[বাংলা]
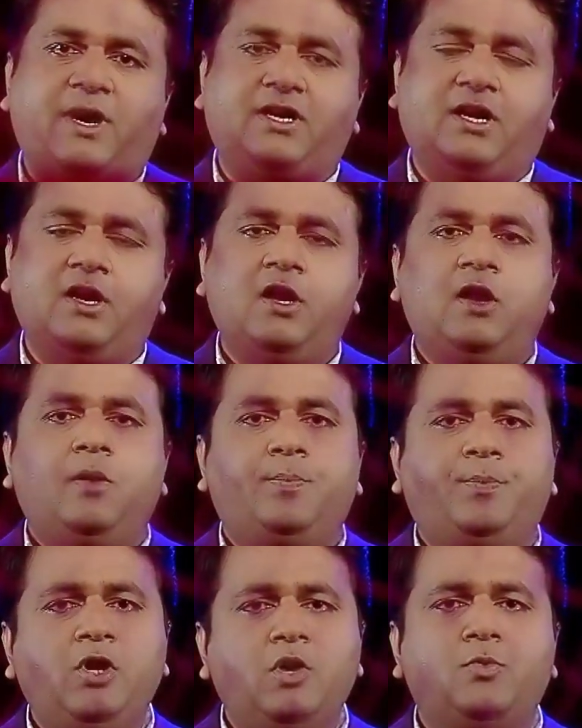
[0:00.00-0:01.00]
মাখা
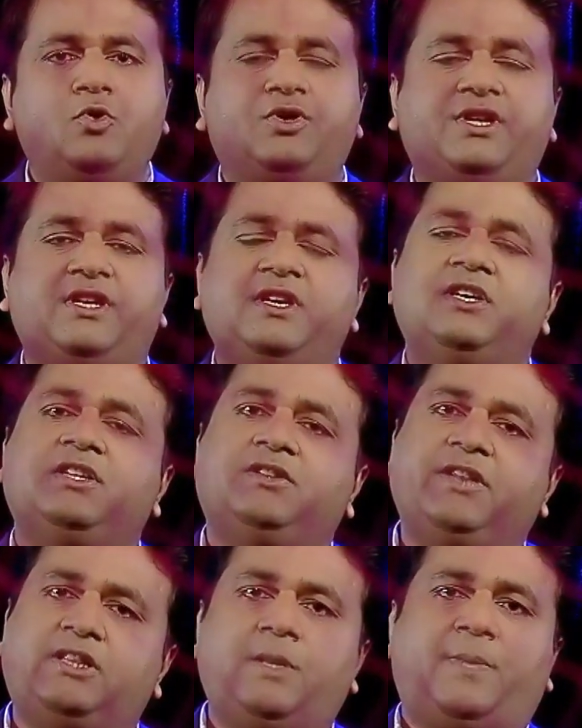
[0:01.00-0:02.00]
প্রিয় মুক্তি
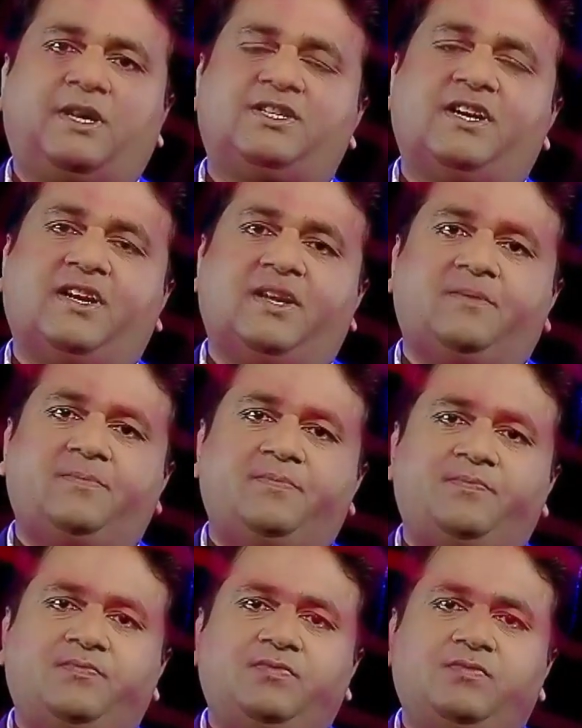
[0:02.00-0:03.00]
দেখতে পাচ্ছেন না
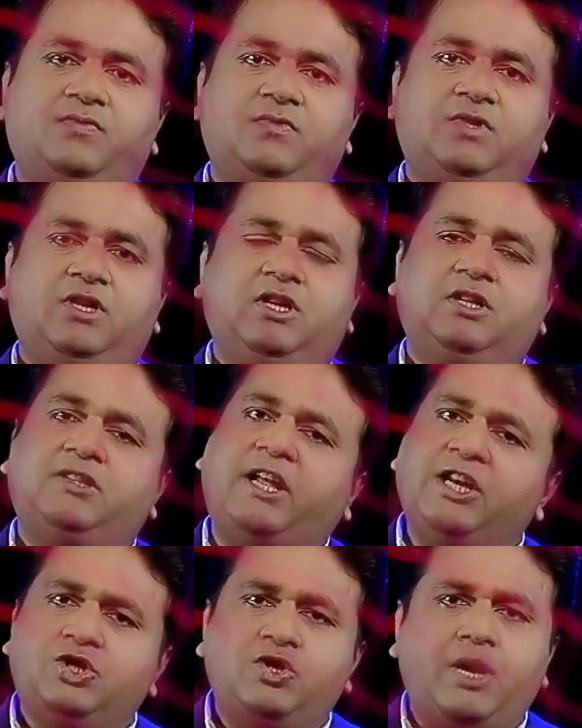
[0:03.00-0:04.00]
তা
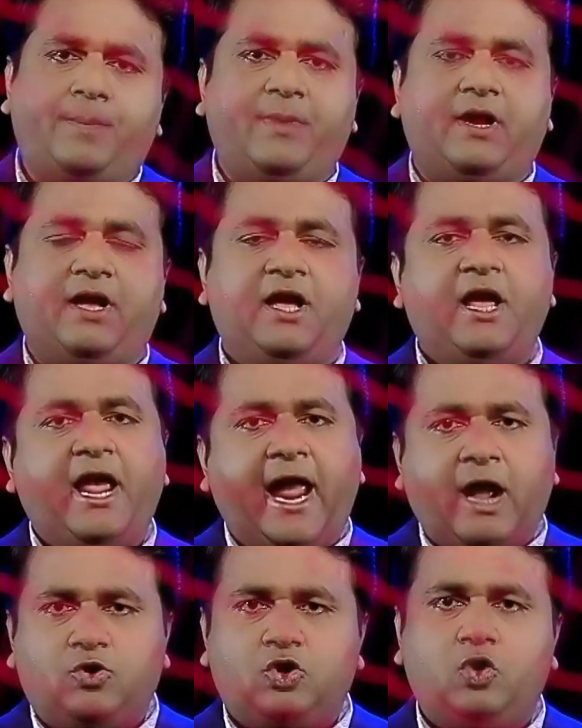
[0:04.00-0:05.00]
নিশ্চয়ই আপনারা
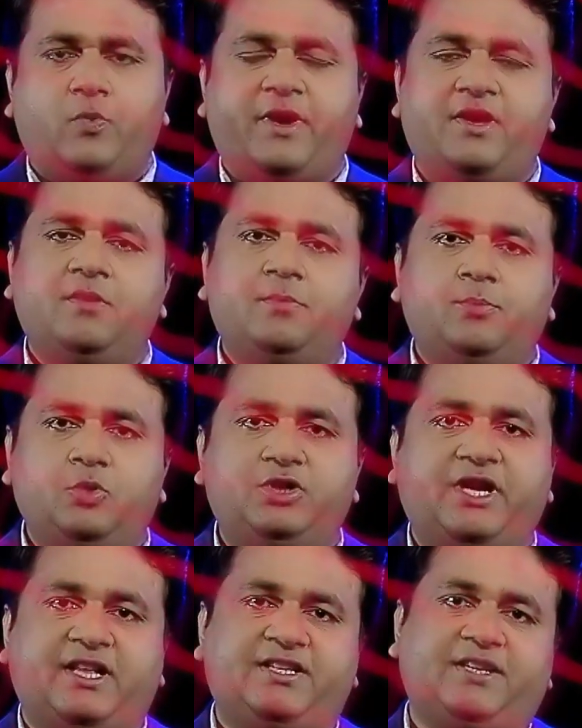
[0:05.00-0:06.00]
এত সময়
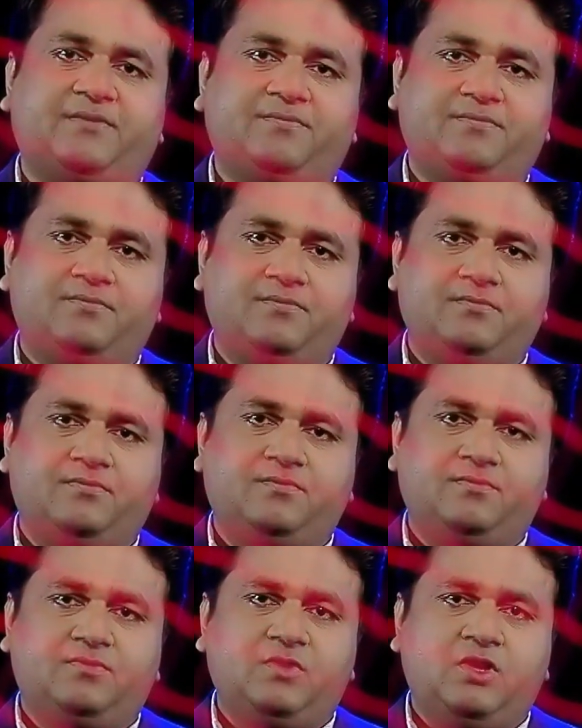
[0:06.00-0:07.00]
বুঝে গেছেন
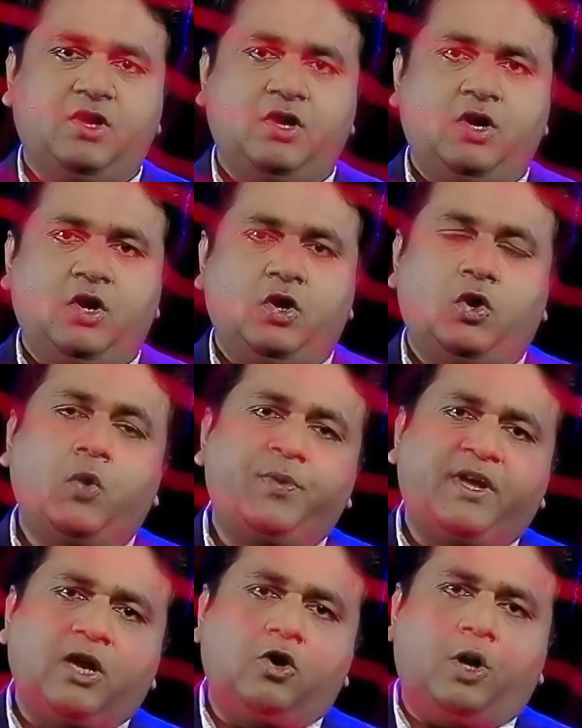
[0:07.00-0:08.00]

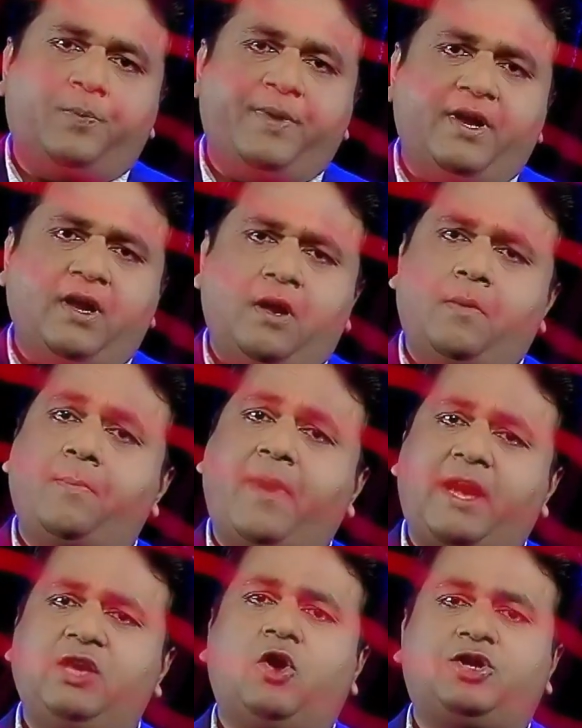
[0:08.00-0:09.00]
রফিকের গল্পের
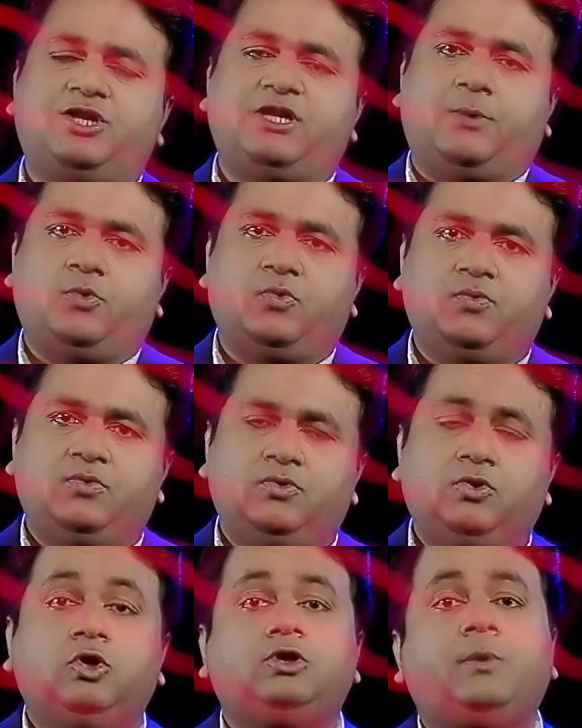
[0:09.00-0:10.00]
বাকি অংশে যাব
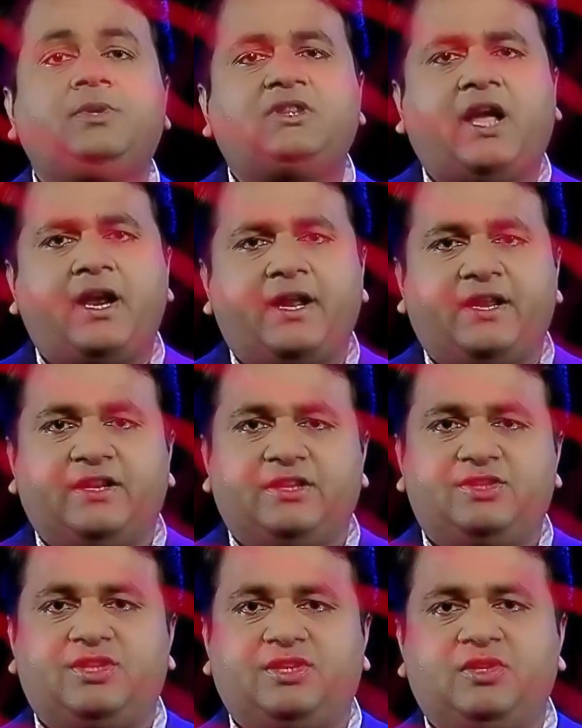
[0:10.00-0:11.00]
তবে তার আগে
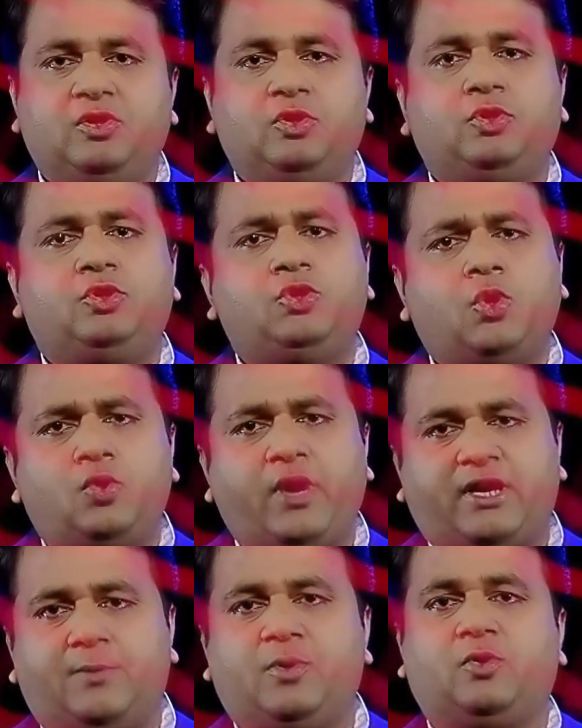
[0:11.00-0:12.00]
নিচ্ছি ছোট্ট
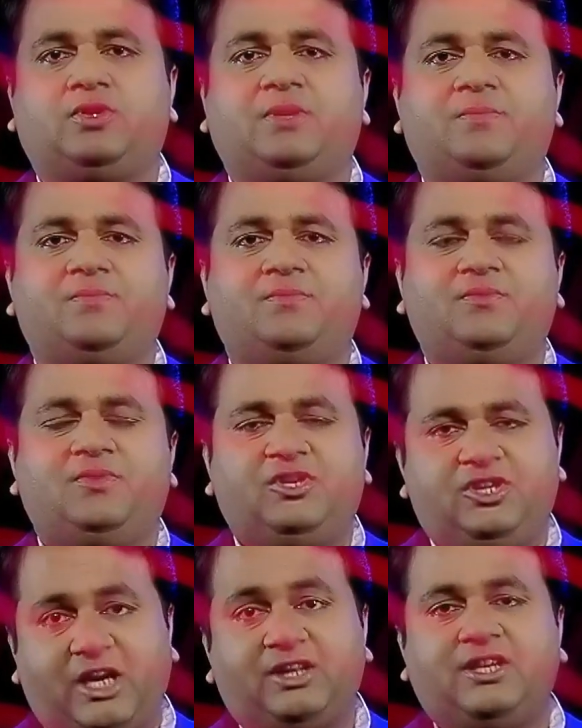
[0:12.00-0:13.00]
একটা বিরতি
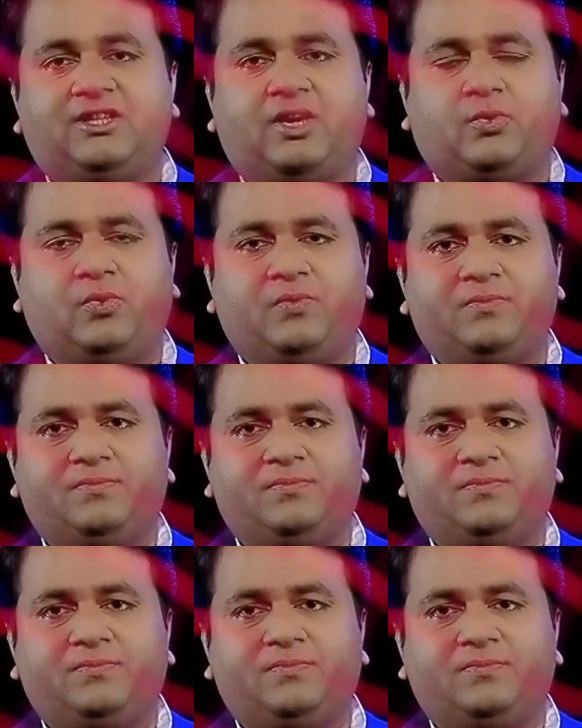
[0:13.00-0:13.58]
সাথেই থাকুন